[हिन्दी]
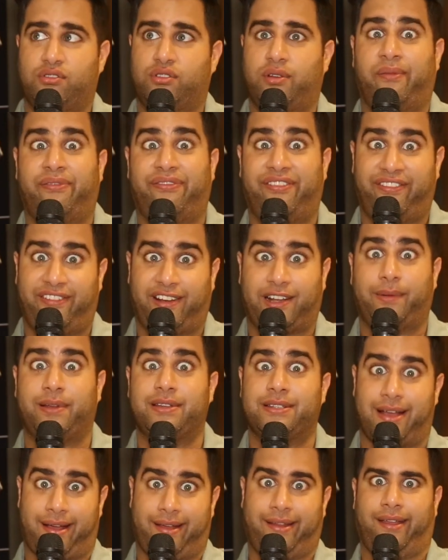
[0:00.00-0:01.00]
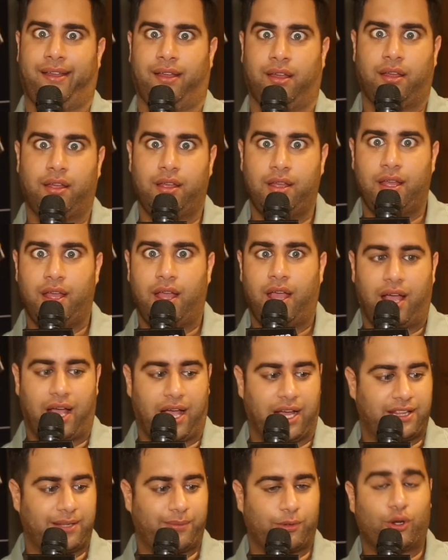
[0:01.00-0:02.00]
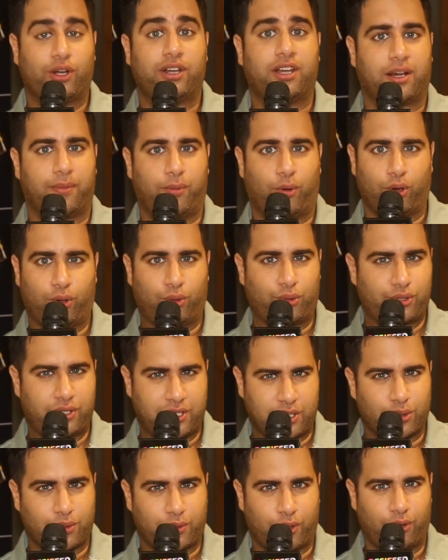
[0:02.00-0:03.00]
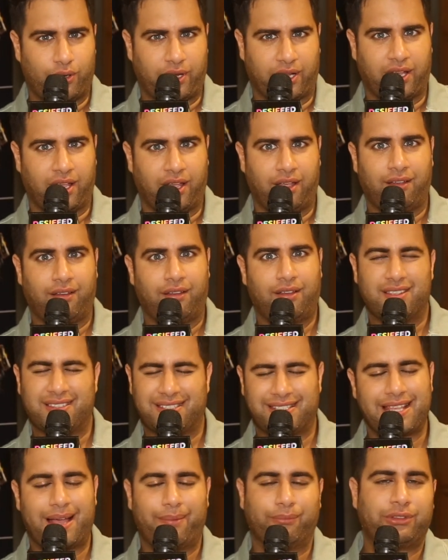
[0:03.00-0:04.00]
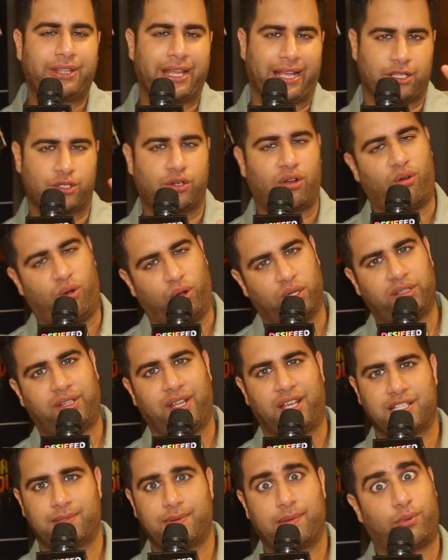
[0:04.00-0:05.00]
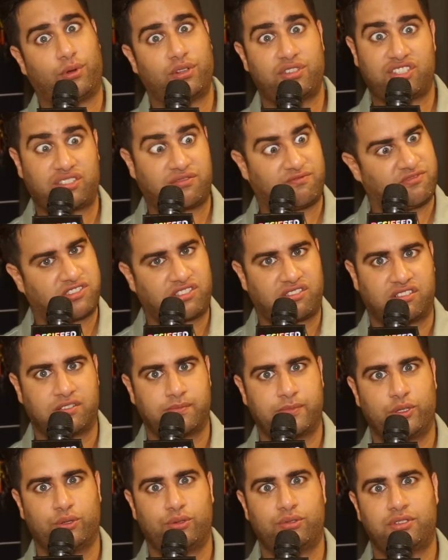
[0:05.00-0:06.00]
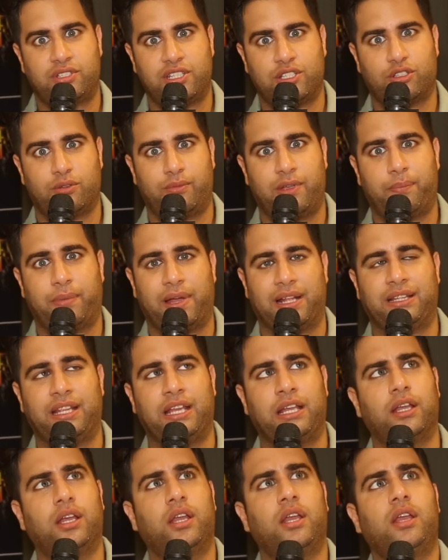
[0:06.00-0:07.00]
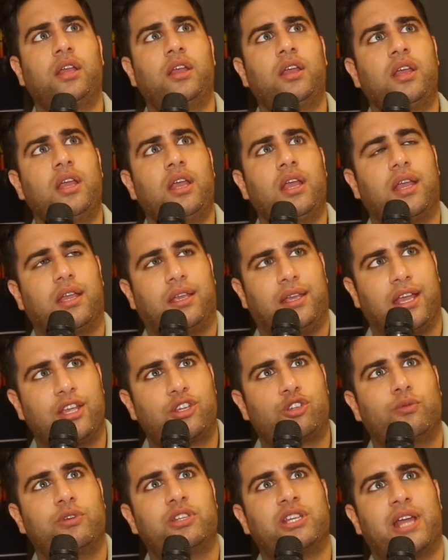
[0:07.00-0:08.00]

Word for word: जो हम फिफेक्ट में जा रहे हैं आई थिंक थोड़ा डर बहुत चीज़ों को लेके सम थिंग्स नो ऑल थिंग्स मैं बहुत स्ट्रॉन्ग भी हूँ चीज़ों में बट आई थिंक ये शो में